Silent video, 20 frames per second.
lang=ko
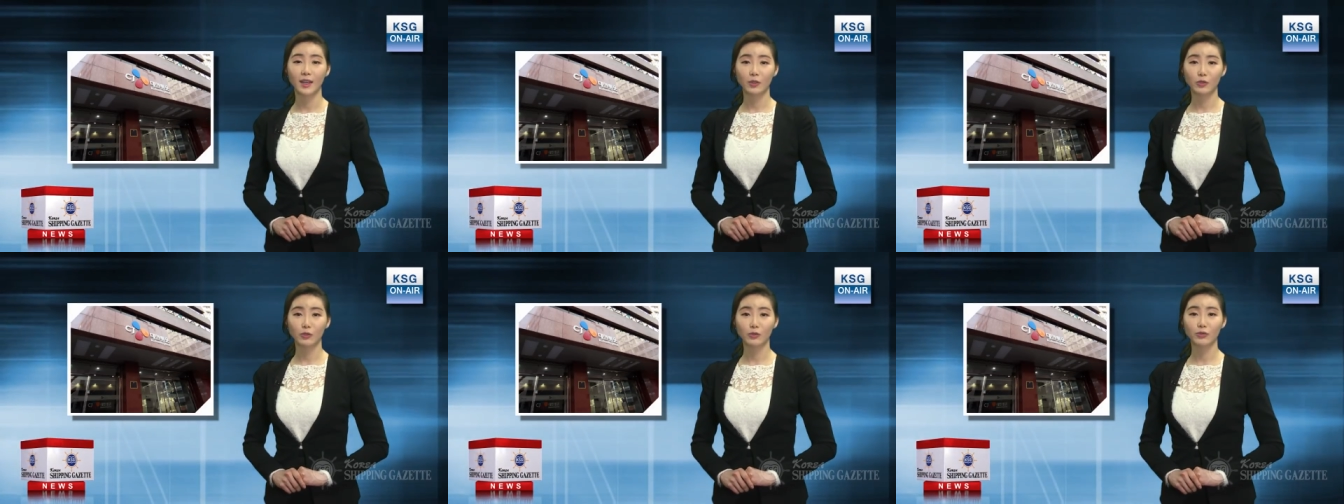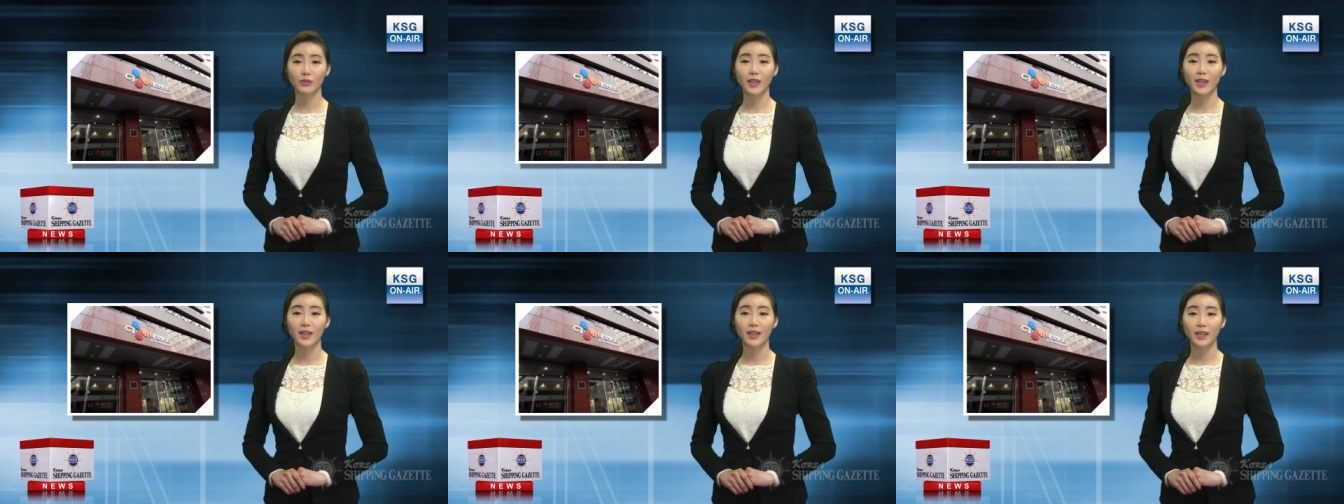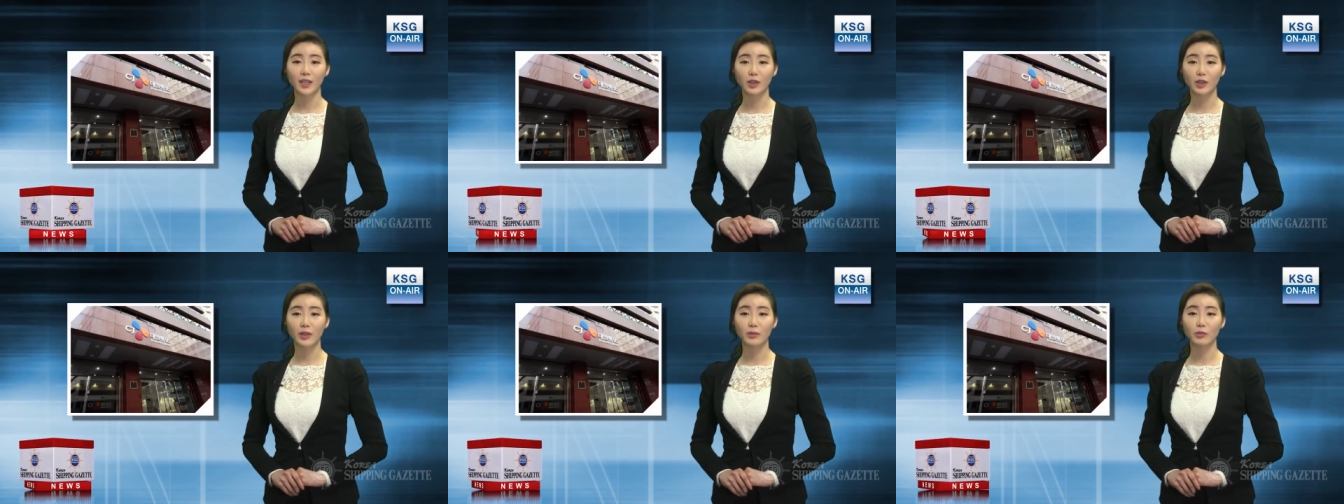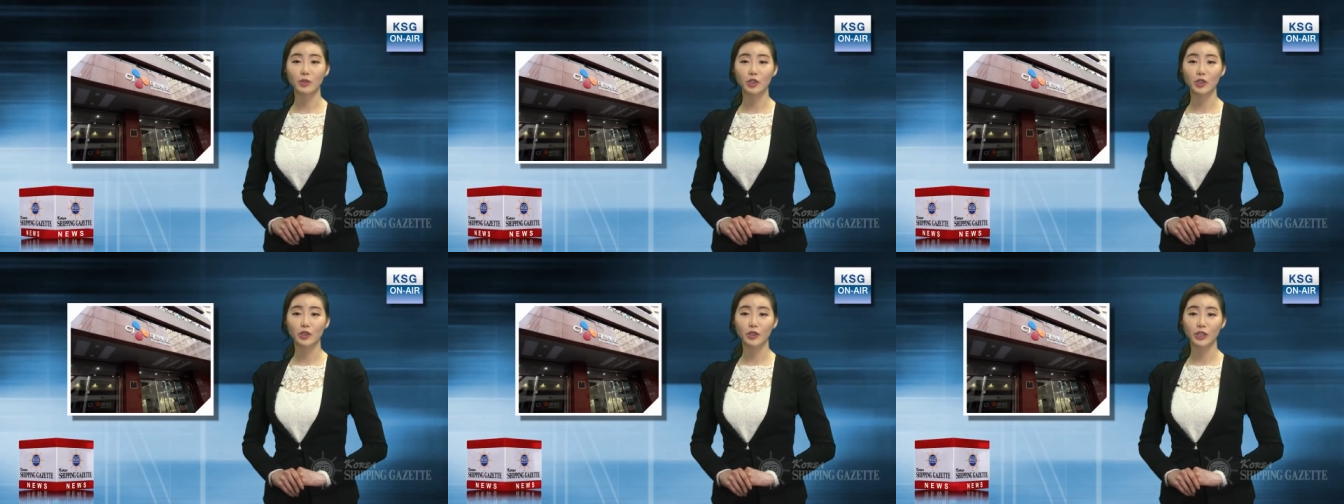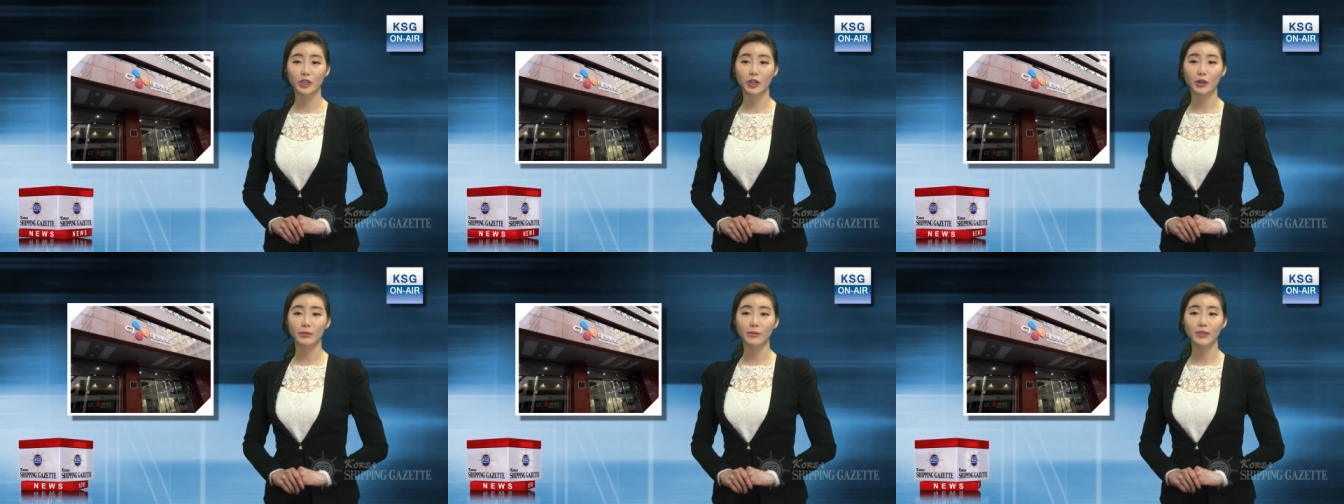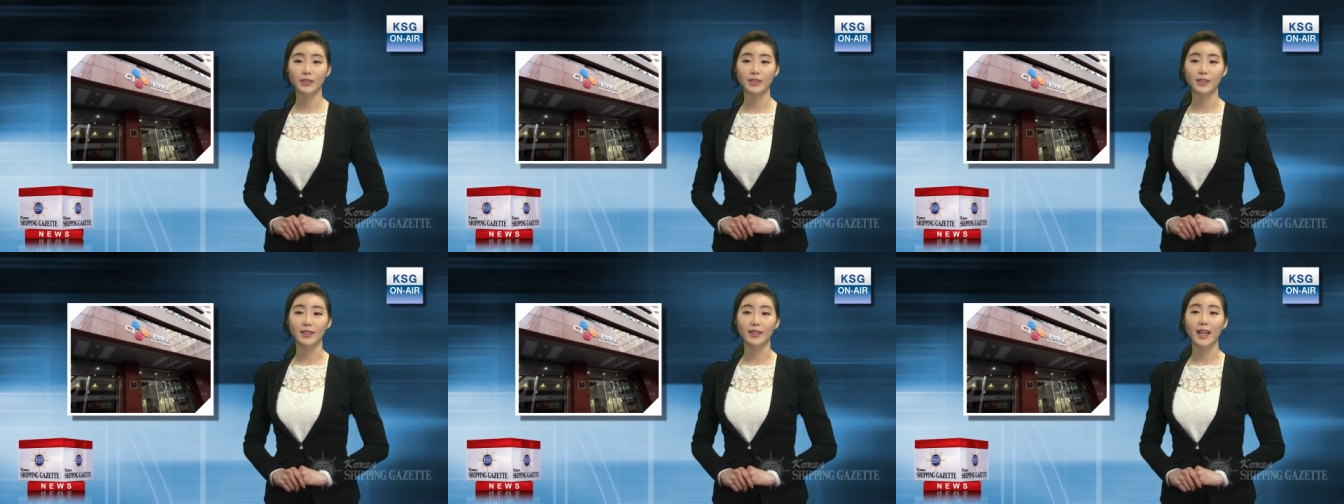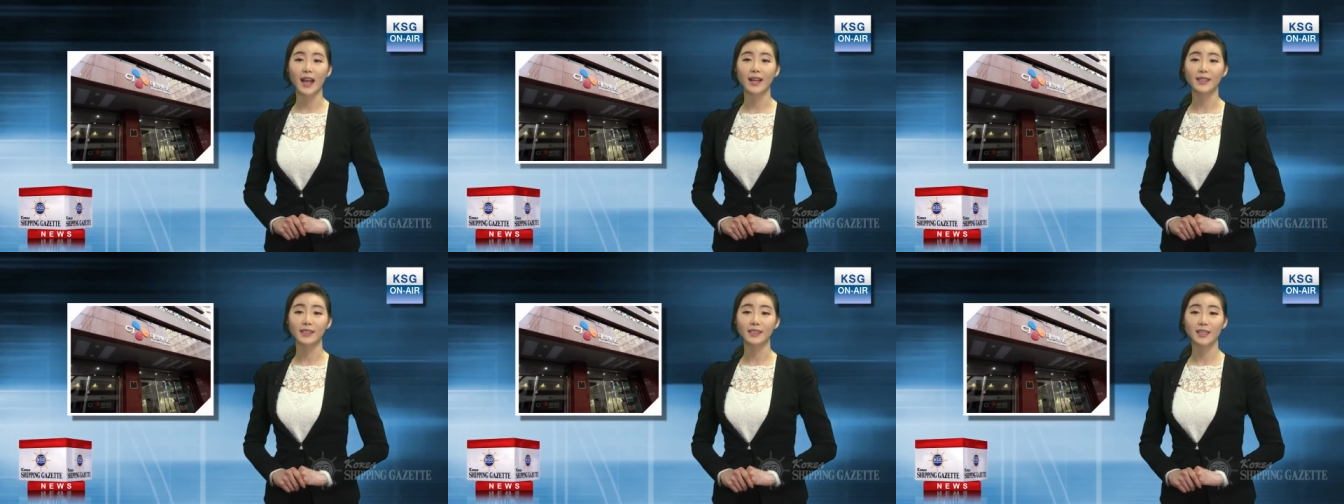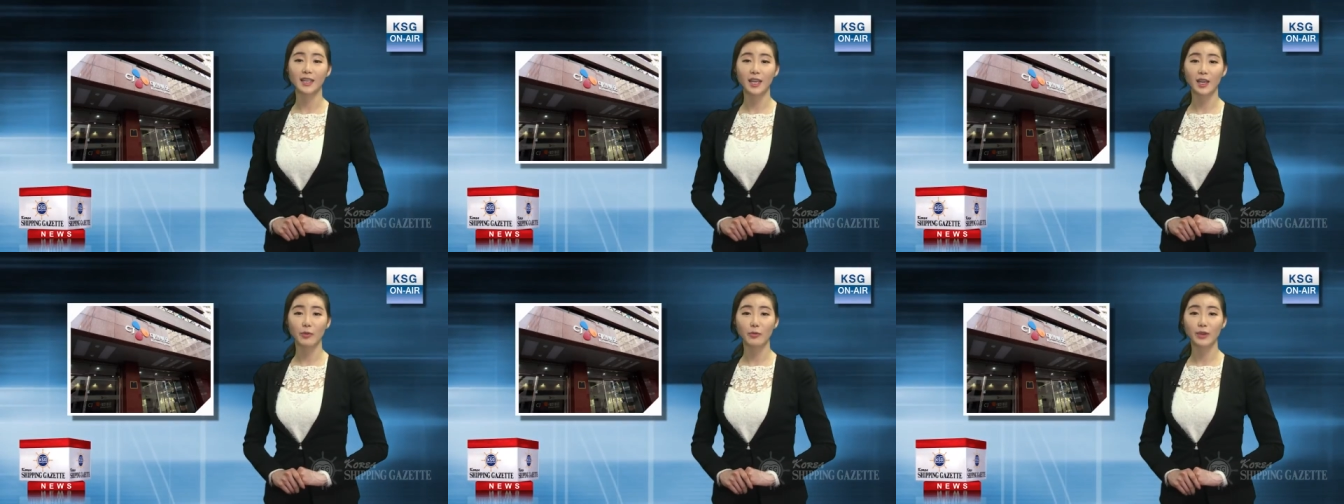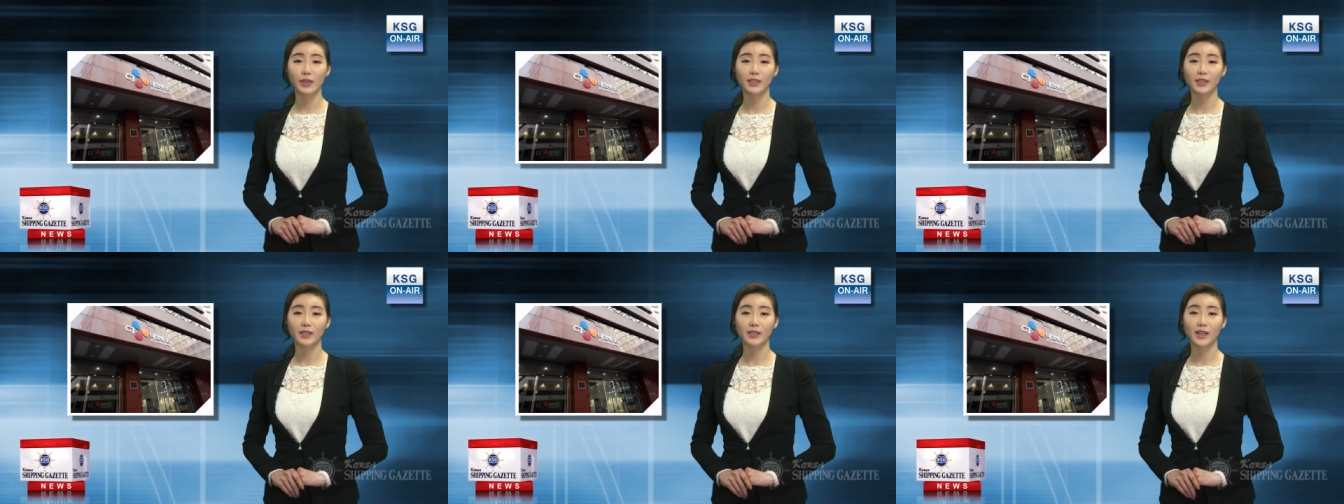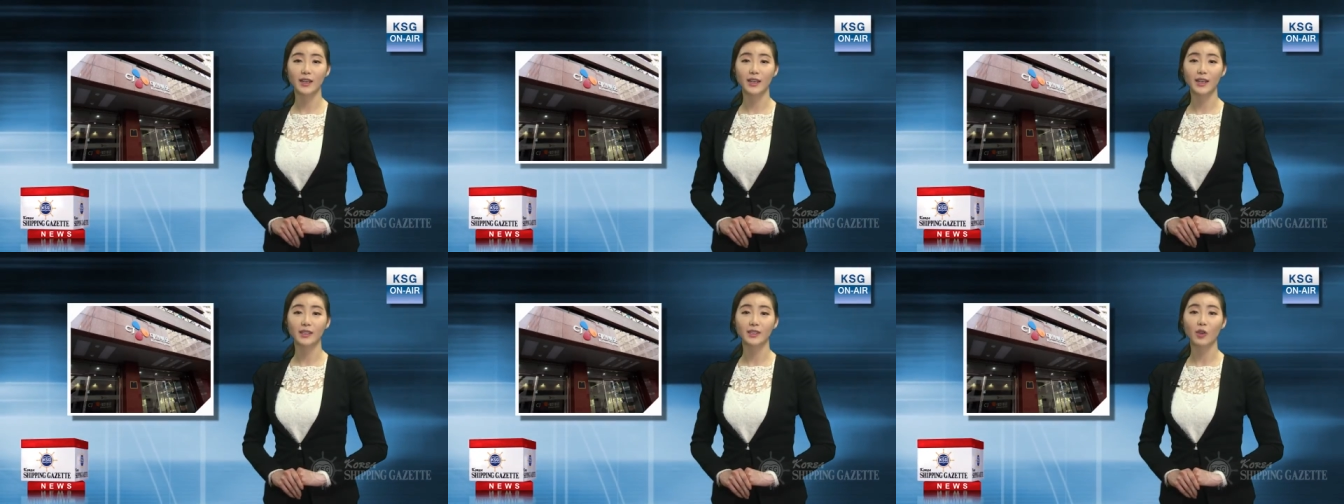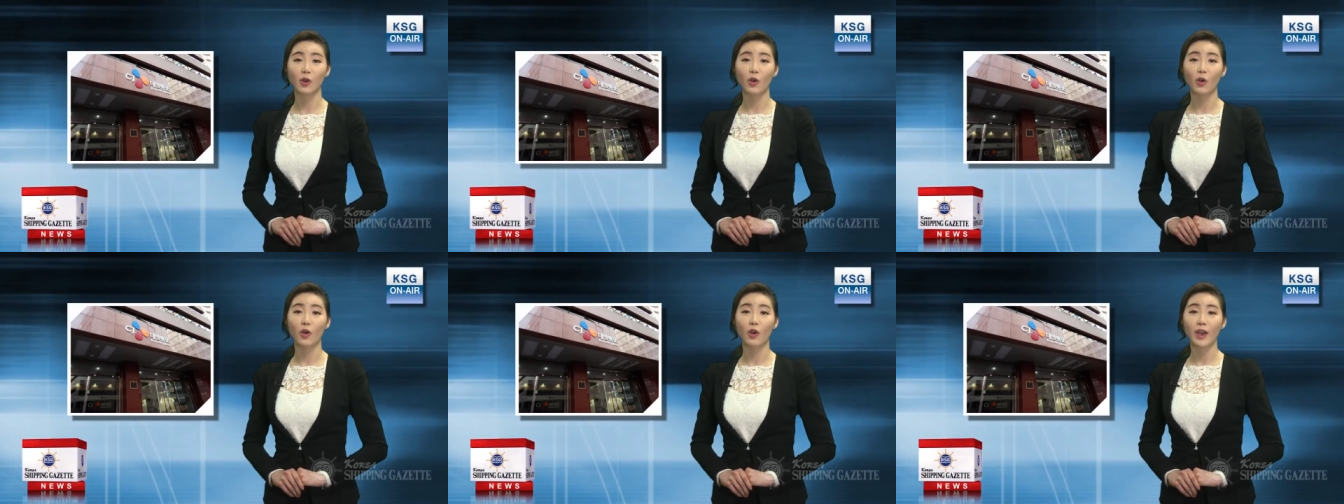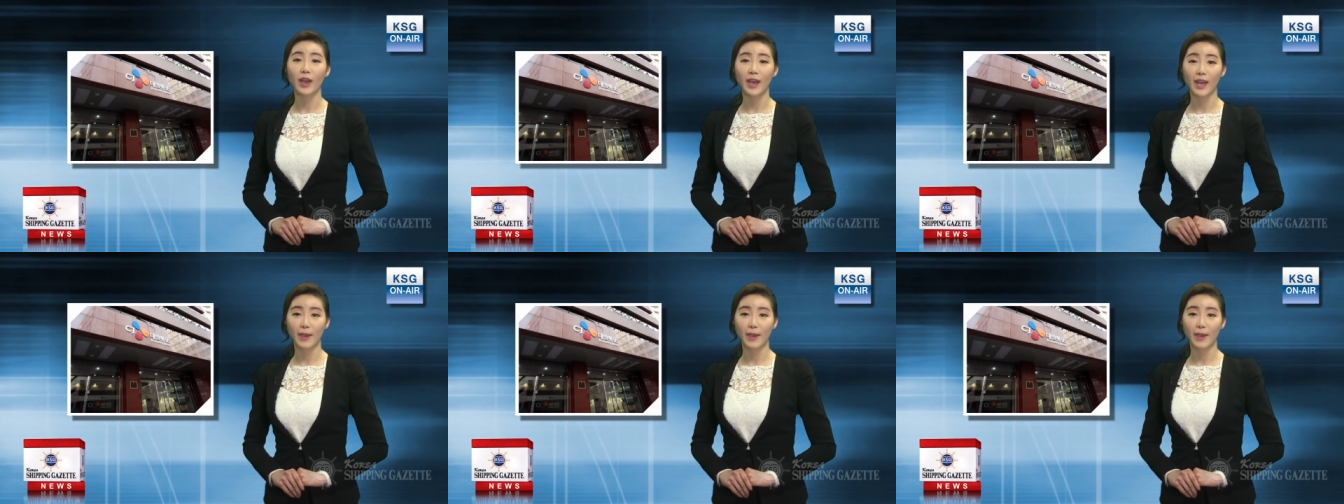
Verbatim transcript: 국내 1위 물류기업은 다시 해외 시장에서